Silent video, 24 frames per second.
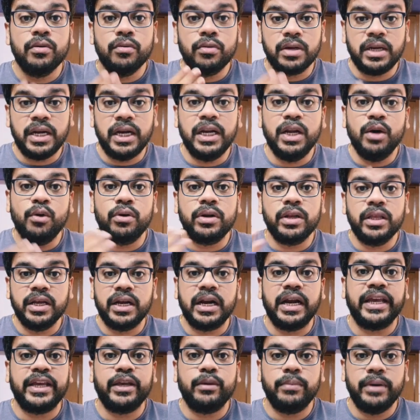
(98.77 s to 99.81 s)
ஒரு நல்ல ஒரு இது
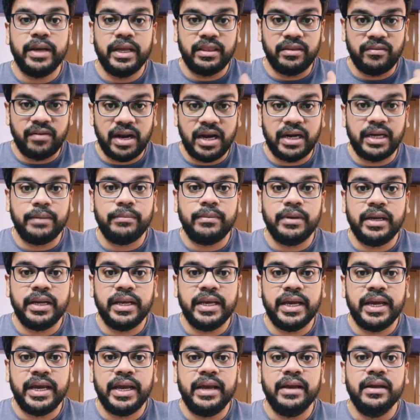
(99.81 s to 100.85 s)
கிடைக்கும் நேற்று விளையாண்ட
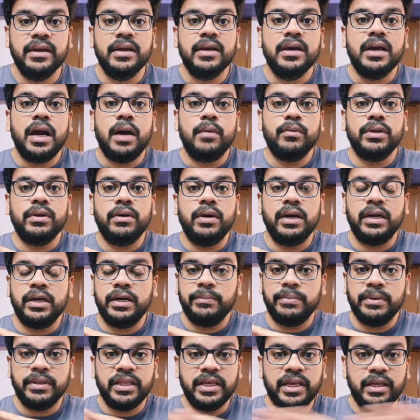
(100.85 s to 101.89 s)
மாதிரியே
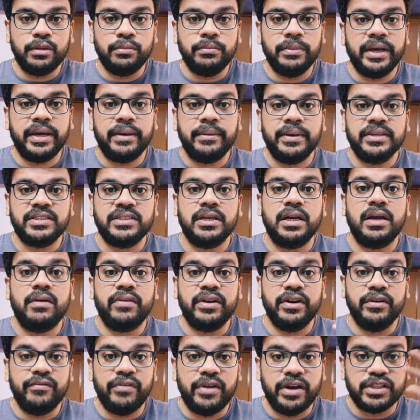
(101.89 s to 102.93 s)
அமுதவாணனை பற்றி எதுவுமே பேசினா
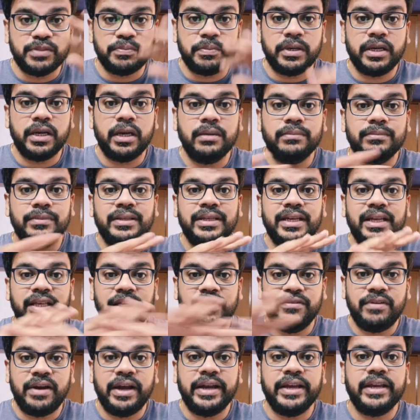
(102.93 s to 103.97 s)
அவர் இன்ஃப்ளூயன்ஸ் பண்ணாலும் வந்து
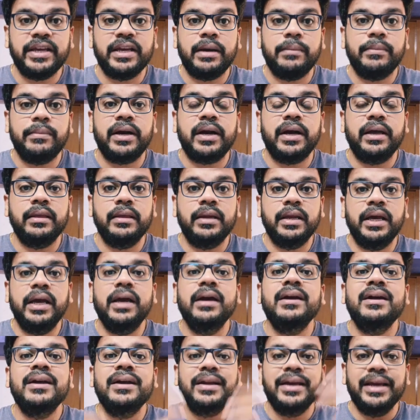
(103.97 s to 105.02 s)
எதையும் வாங்கிக்காம காதில்
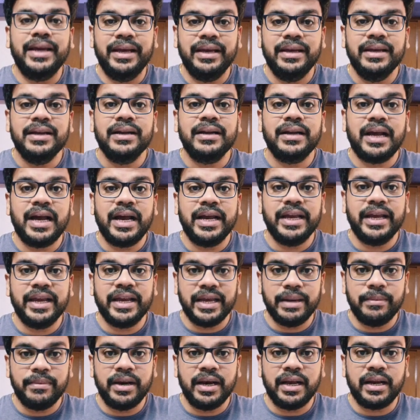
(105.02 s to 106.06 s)
ஏய் நான் என்
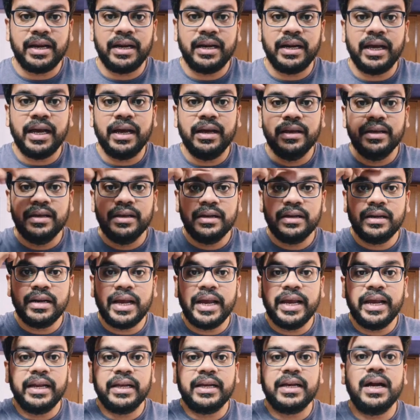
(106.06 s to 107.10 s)
கேம் ஆடுறேன்டா
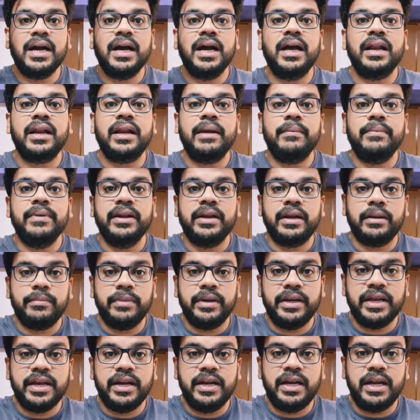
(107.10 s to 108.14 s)
நான் எனக்காக ஆடுறேன் அப்படின்ற
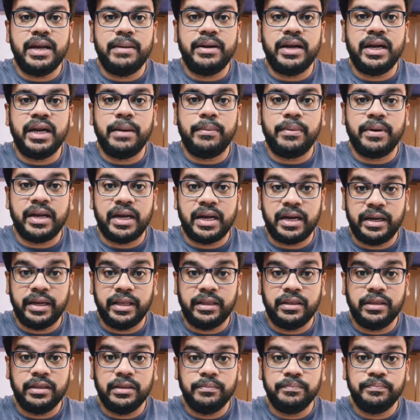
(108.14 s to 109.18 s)
மாதிரி எல்லாம் நல்லா பண்ணாங்க
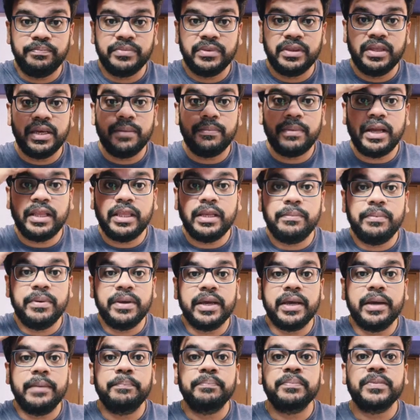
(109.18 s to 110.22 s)
நேற்று நீங்கள்
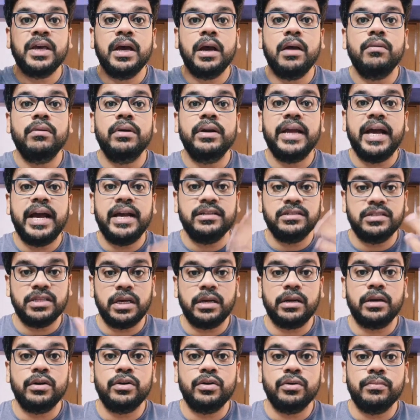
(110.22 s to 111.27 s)
பார்த்துருப்பீங்க அவங்க டான்ஸாக
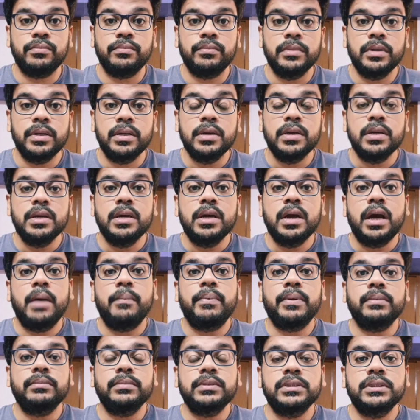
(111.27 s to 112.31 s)
இருக்கட்டும்
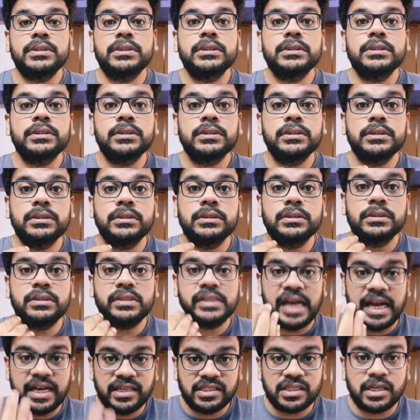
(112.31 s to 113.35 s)
அப்புறம் வந்து
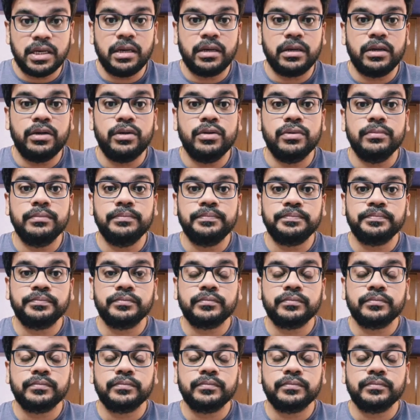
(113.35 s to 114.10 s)
டாஸ்காக இருக்கட்டும்